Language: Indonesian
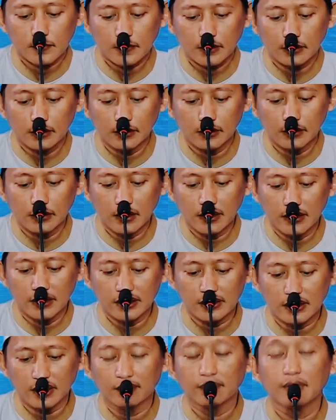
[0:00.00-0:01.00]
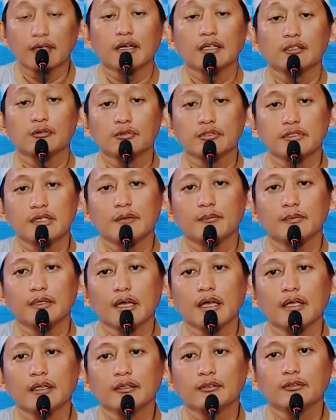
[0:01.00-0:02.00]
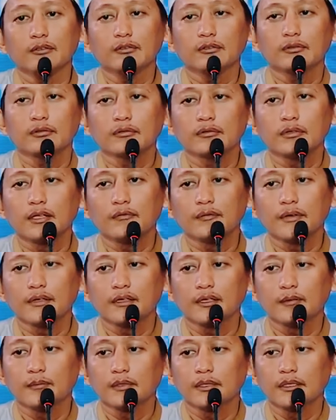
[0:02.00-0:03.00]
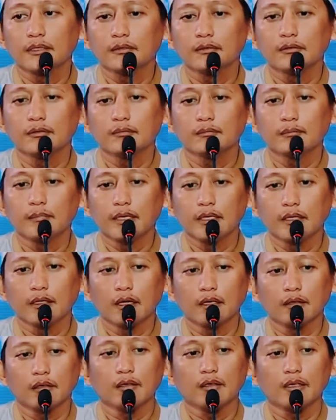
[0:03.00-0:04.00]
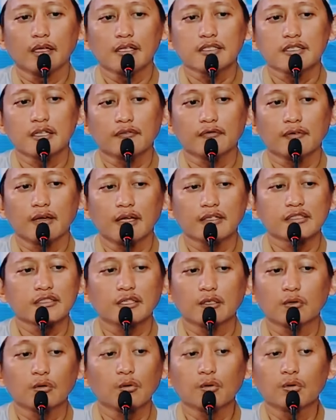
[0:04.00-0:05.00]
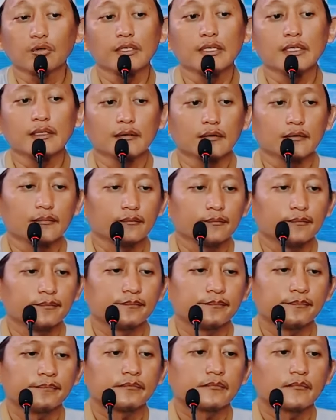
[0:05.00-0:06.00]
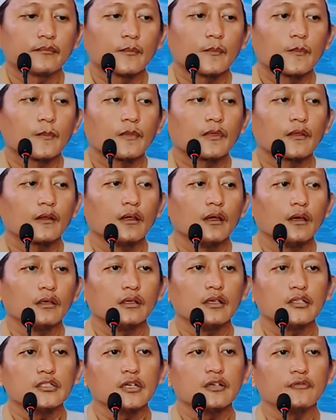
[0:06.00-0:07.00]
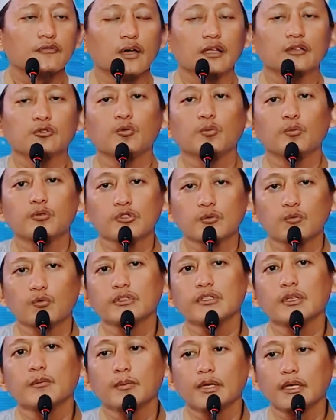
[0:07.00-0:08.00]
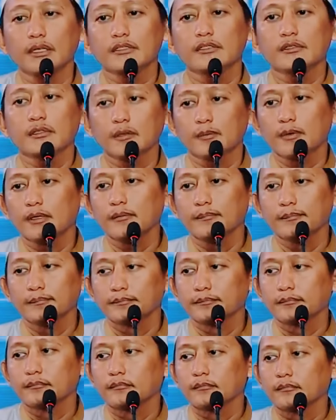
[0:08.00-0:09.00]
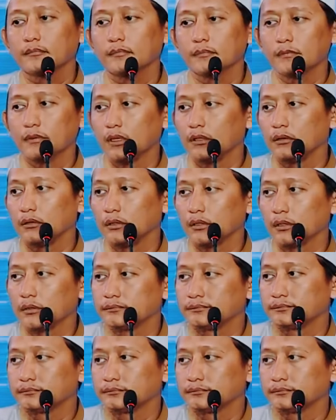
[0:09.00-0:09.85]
lillahi syafa'atu jami'a itu lafadznya begitu milik Allah lah syafaat seluruhnya artinya syafaat itu semuanya milik siapa Allah